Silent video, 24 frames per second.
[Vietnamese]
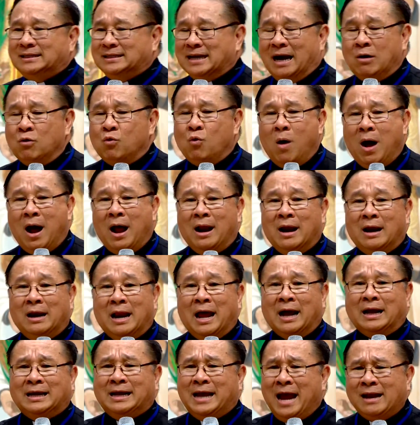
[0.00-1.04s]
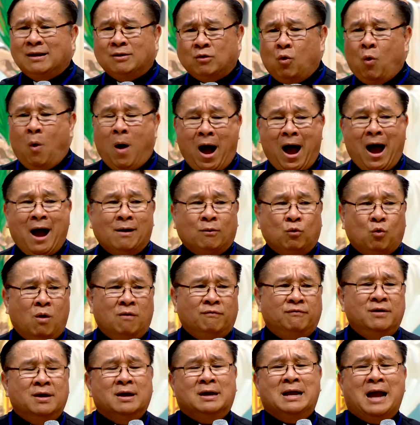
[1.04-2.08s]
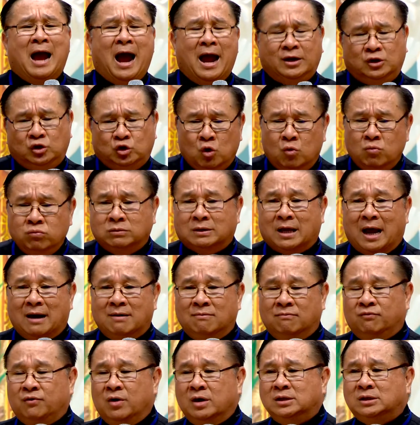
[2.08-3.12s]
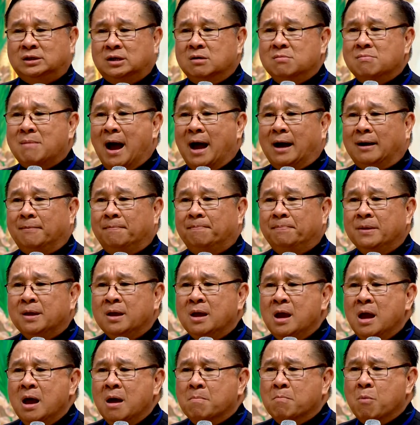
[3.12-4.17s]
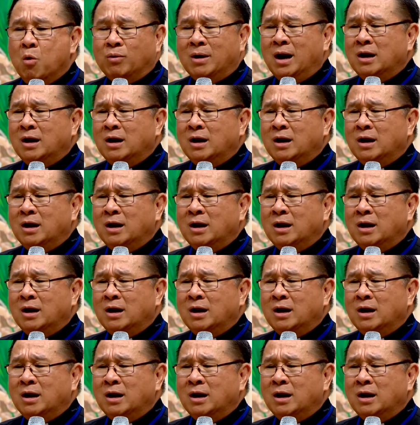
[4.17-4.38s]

chẳng qua là kết quả của việc Ngài trung thành với sứ mạng. Mục